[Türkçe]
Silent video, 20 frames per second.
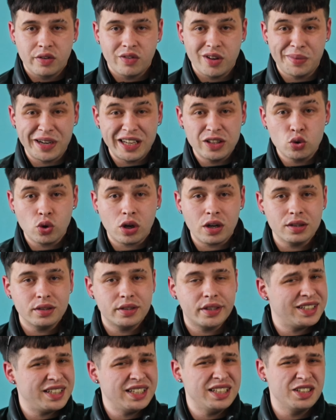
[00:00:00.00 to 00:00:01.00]
Ve ben
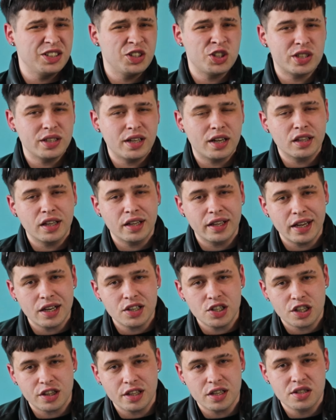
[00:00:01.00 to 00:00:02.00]
Doğan diril işlerden
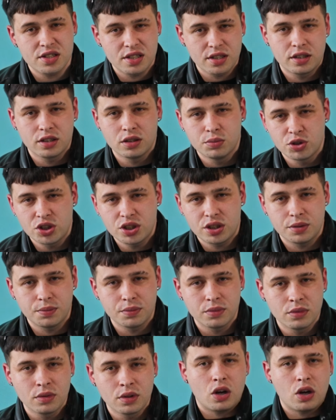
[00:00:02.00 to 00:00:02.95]
gerçekten sıkılmıştım.